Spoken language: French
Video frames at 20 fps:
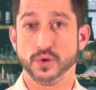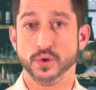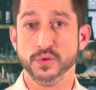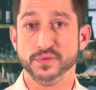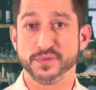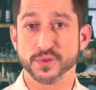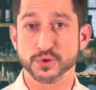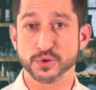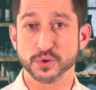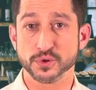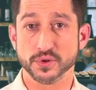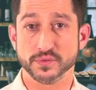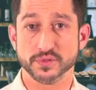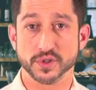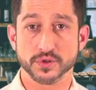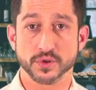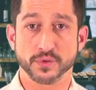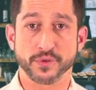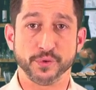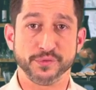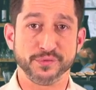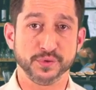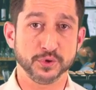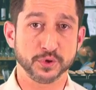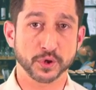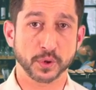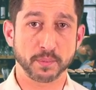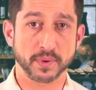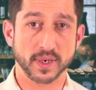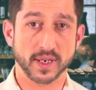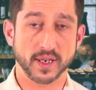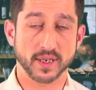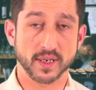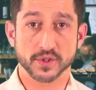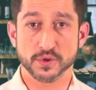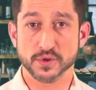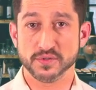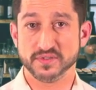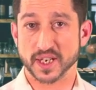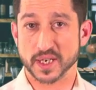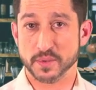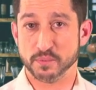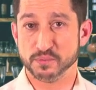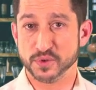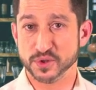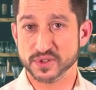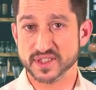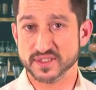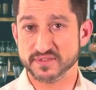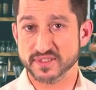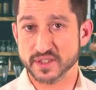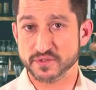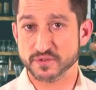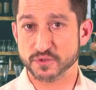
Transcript: Une photo de votre futur plat devrait motiver